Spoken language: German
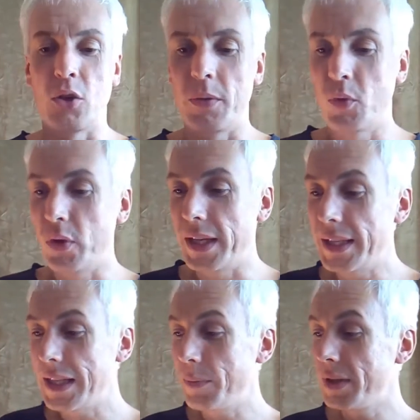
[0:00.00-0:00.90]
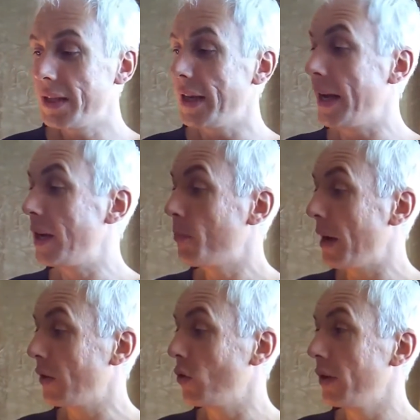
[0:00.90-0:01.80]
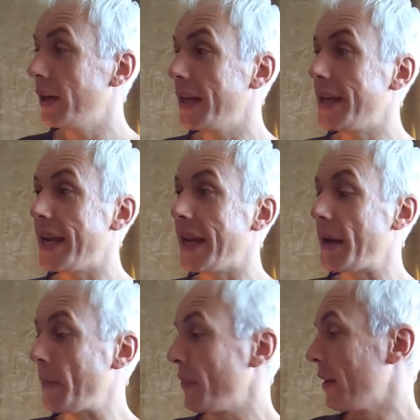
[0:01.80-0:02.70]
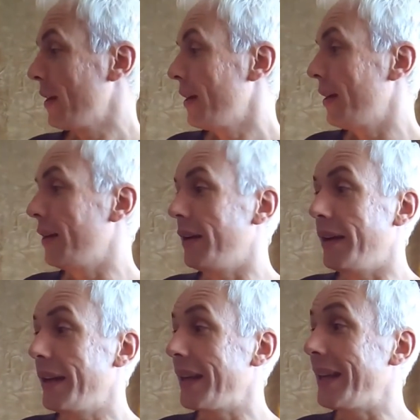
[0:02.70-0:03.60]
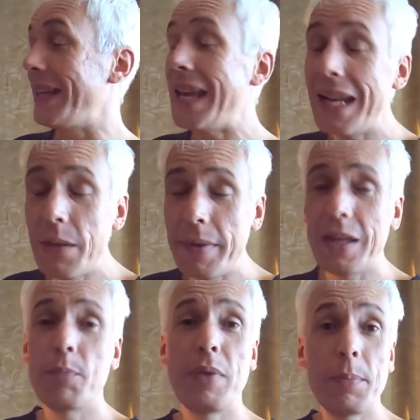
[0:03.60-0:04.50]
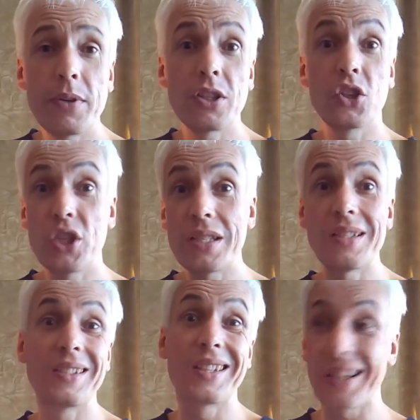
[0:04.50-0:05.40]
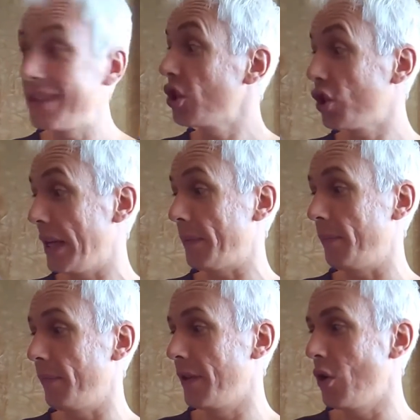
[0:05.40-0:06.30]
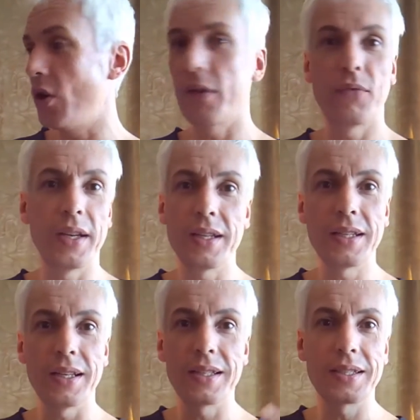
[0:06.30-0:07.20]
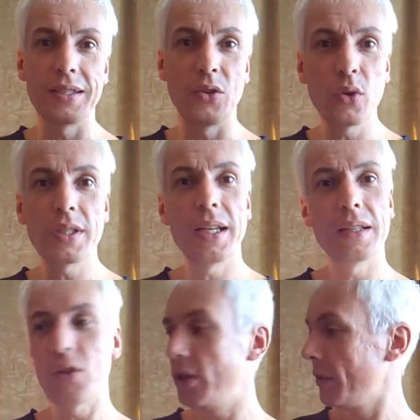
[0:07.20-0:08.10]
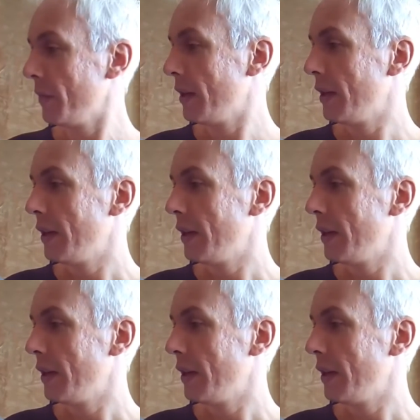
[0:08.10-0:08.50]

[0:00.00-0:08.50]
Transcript: So, und jetzt habe ich eine Packung, in der äh, jede Menge biblische Geschichten drinstecken. Und wenn ich jetzt loslegen soll,